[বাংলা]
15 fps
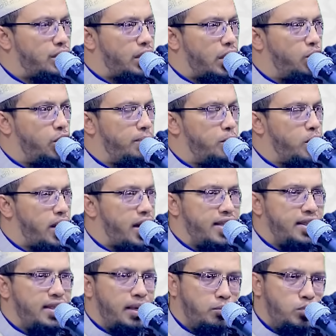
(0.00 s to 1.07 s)
তাহলে
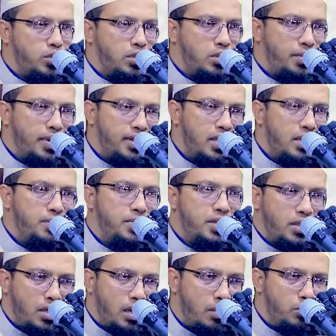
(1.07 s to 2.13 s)
বোখারিতে মুসলিমে
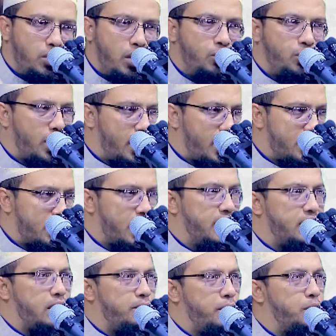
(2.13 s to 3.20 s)
তিরমিজিতে আবুদাবিতে
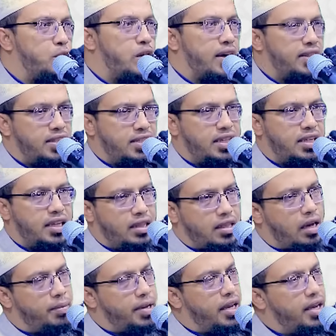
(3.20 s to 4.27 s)
নাসাইতে বিভিন্ন হাদিসের
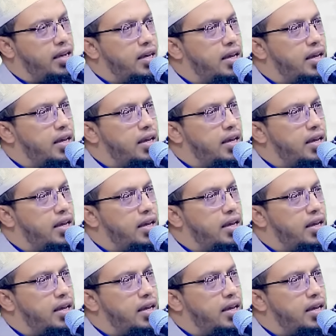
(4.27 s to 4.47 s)
কিতাবে